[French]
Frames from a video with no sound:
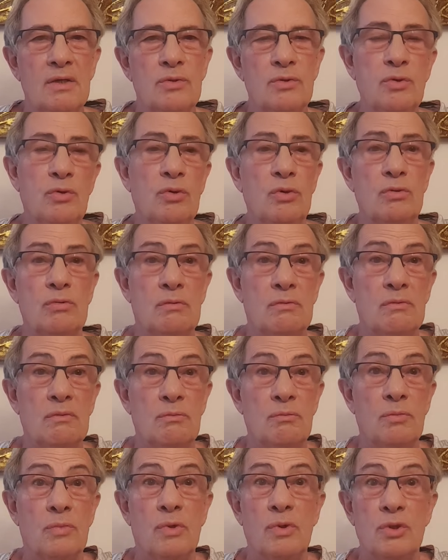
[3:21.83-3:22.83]
Donc
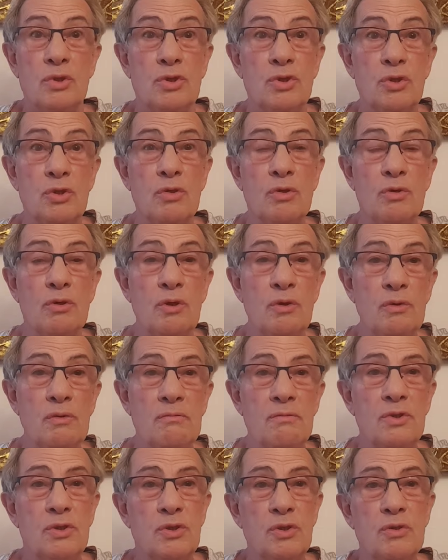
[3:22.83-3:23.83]
je
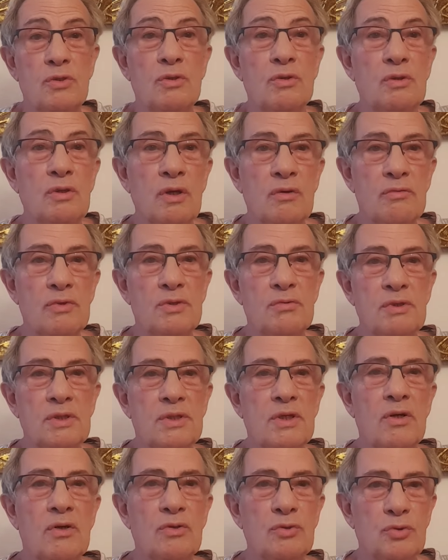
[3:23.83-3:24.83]
conclus, je conclue en vous
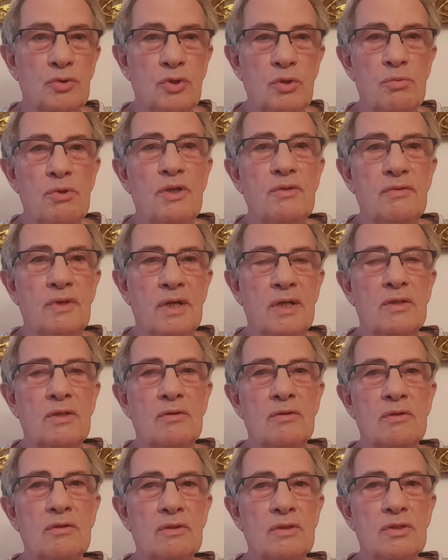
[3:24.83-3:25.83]
souhaitant de bonnes
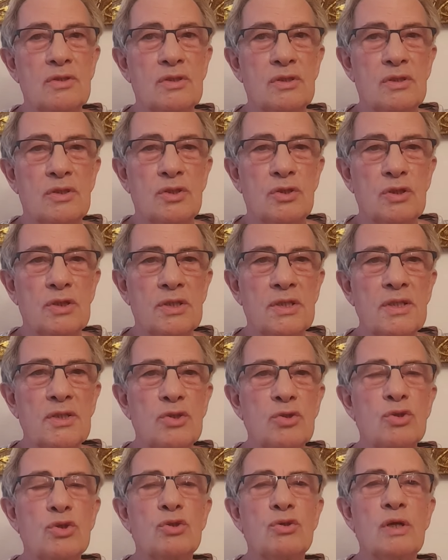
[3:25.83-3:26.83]
vacances. Je serai
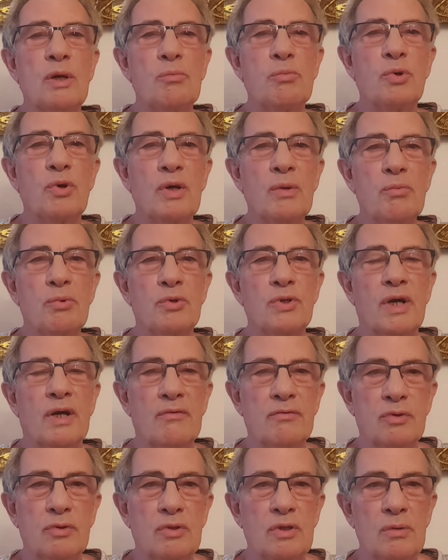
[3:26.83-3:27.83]
toujours là pour répondre à
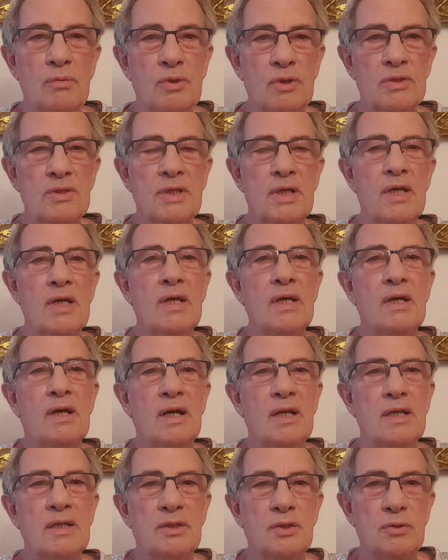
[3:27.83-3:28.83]
vos commentaires.
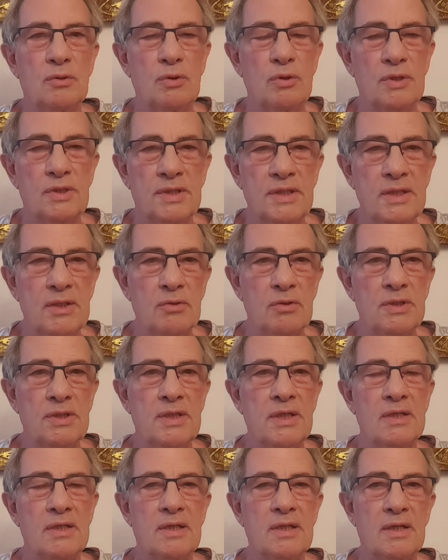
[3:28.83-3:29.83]
Allez sur le site
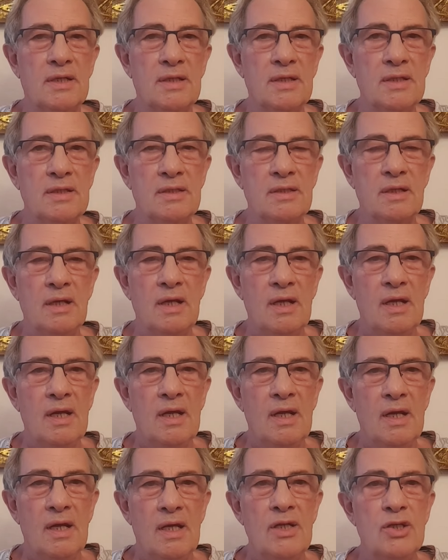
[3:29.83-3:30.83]
aussi internet.
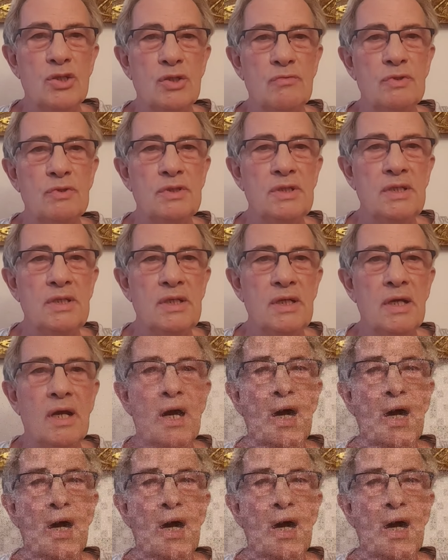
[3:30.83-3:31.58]
Et je vous dis